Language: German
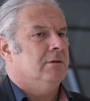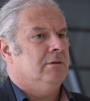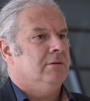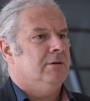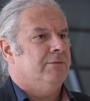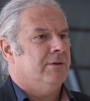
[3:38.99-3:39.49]

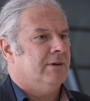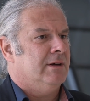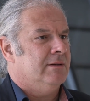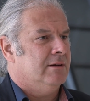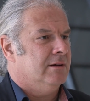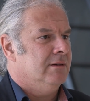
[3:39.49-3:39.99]
Äh, die
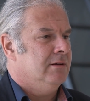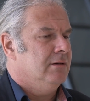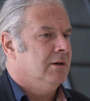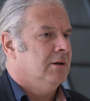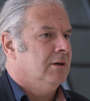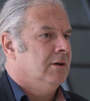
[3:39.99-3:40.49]
Vertreterin,
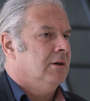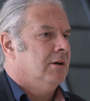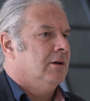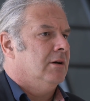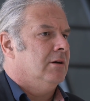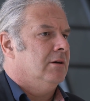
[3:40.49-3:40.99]

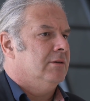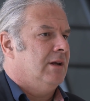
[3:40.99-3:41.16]
äh,